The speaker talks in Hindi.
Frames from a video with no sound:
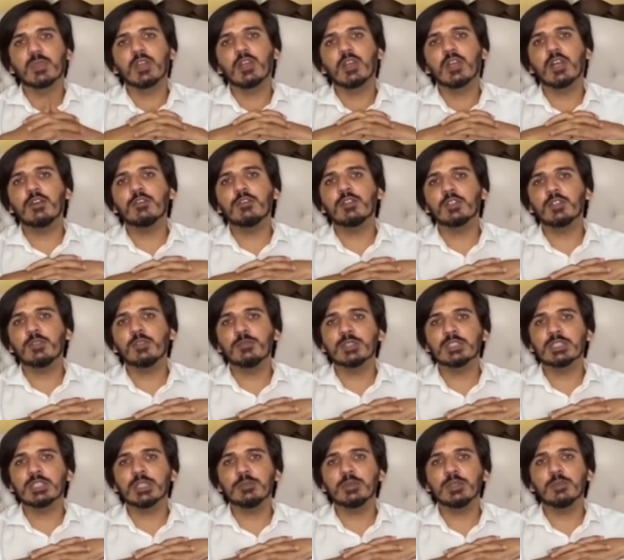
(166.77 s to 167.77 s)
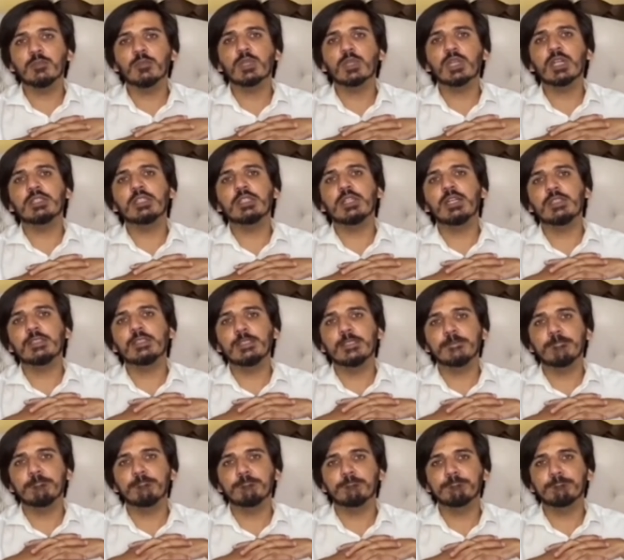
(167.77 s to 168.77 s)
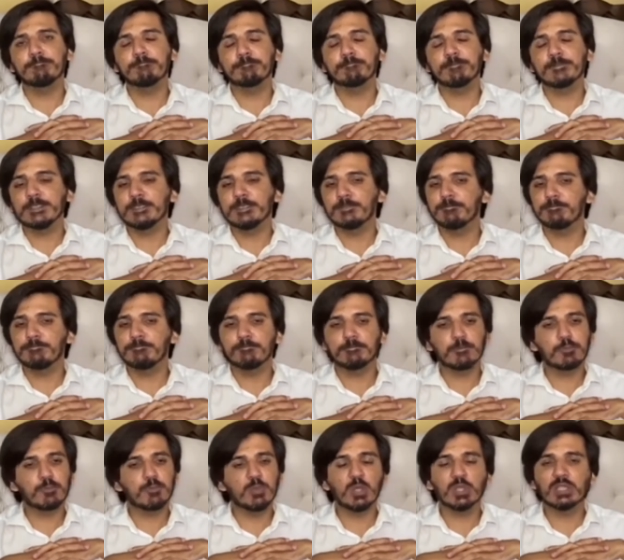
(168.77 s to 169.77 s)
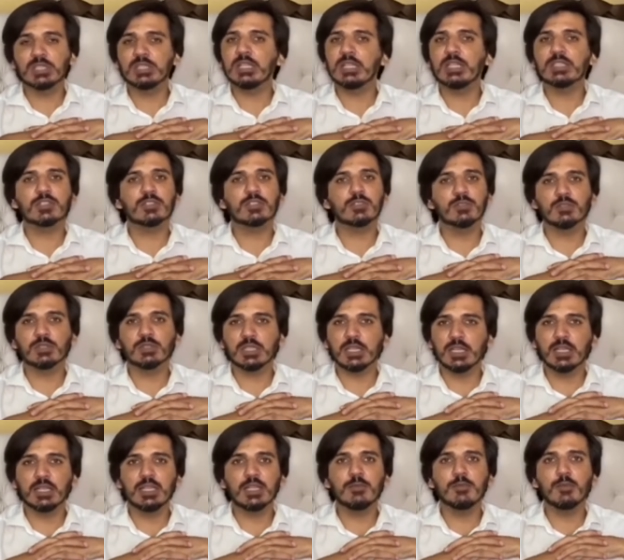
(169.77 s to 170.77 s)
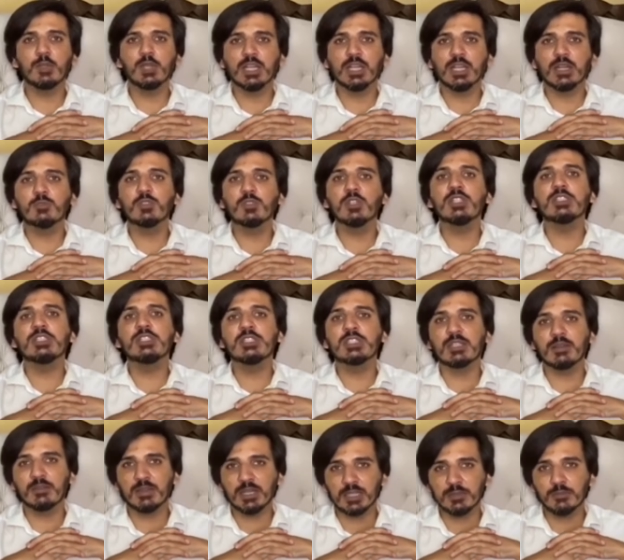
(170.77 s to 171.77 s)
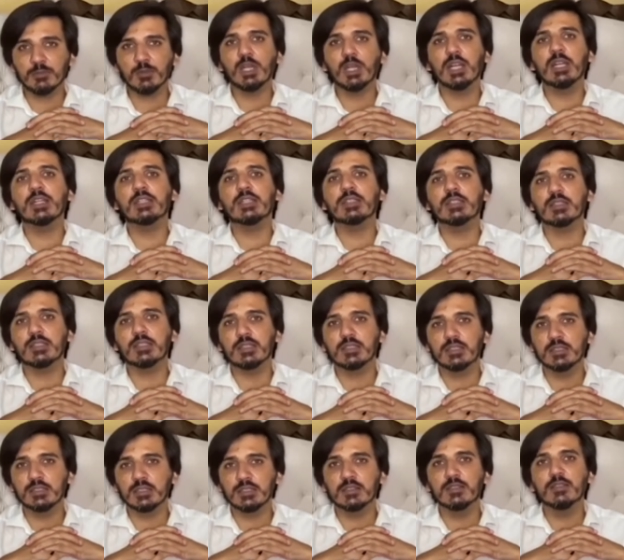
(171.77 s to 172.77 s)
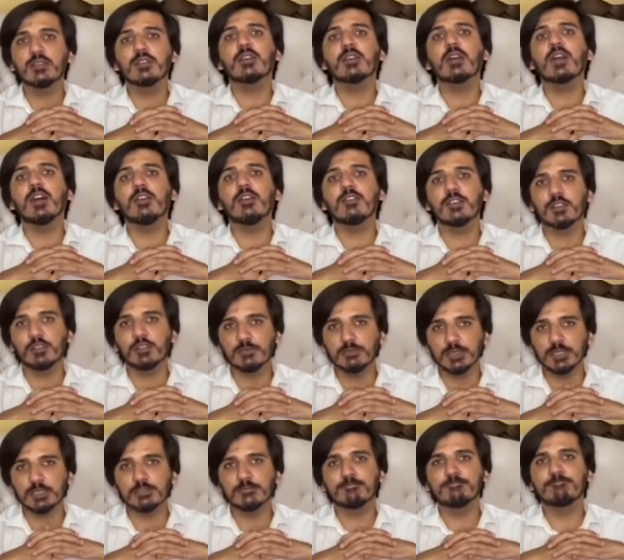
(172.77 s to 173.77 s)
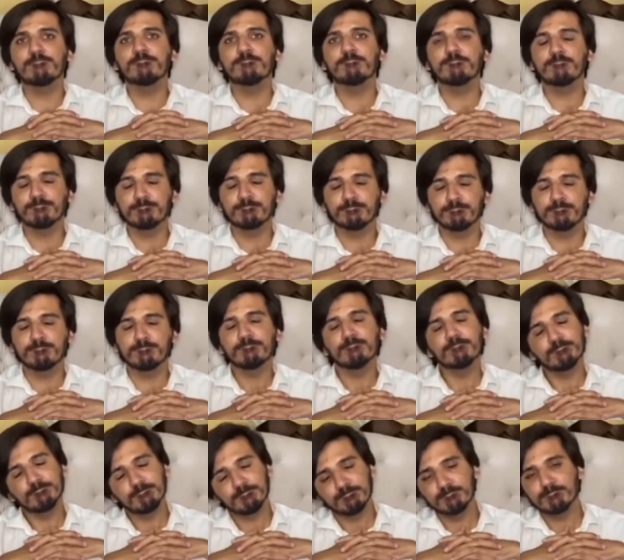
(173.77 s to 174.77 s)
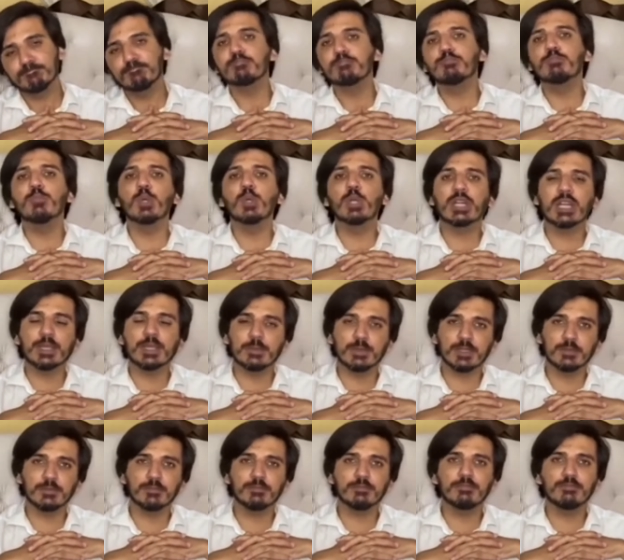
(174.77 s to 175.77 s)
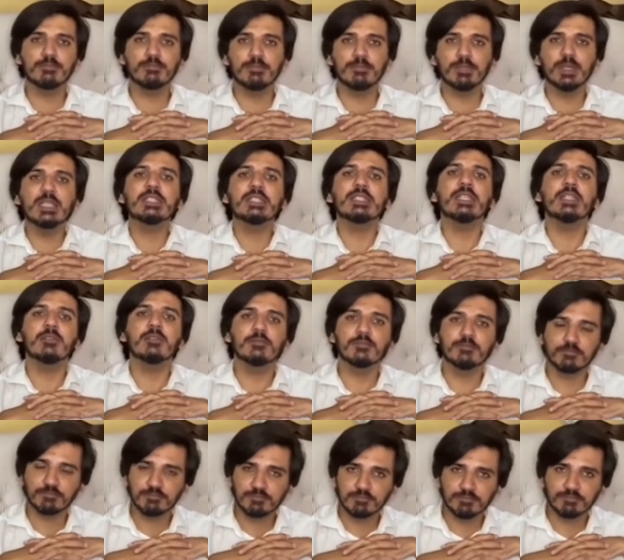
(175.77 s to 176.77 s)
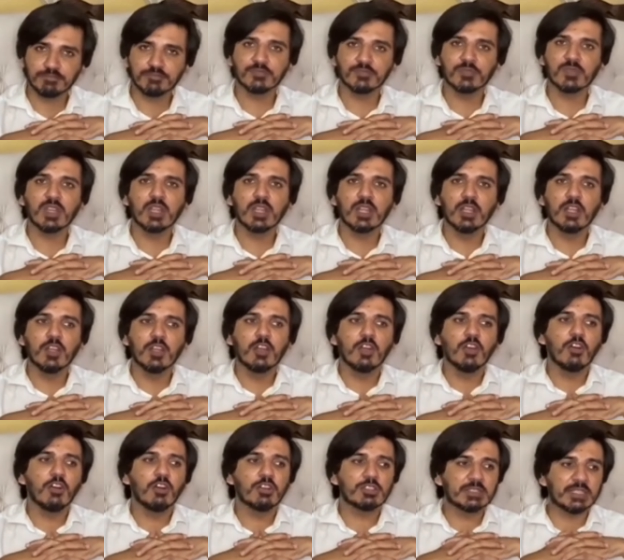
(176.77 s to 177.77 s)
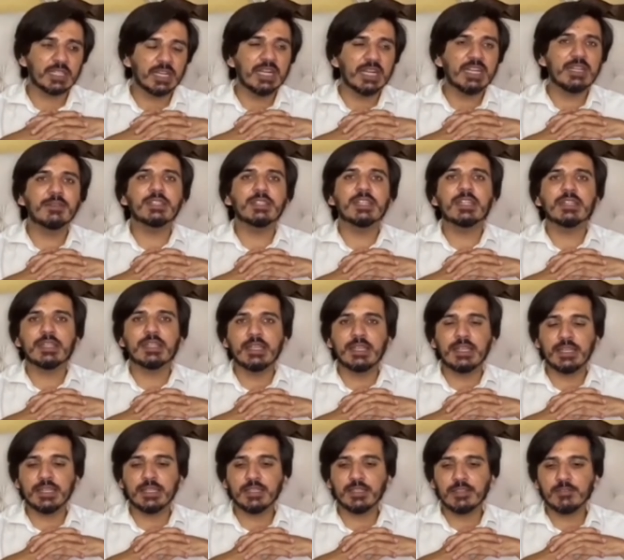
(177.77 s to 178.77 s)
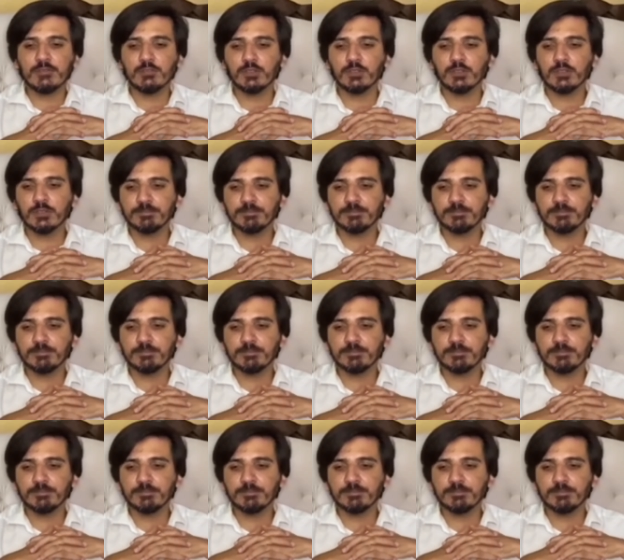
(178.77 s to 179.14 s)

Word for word: खबर घुमन साहब ने बुरका चढ़ा लिया बहुत ही नाजुक सूरत हाल है मौलाना अब्दुल अजीज़ के बाद मौलाना खावर घुमन बुरके में पेश हैं और ज़रा ये बताते हैं कि वो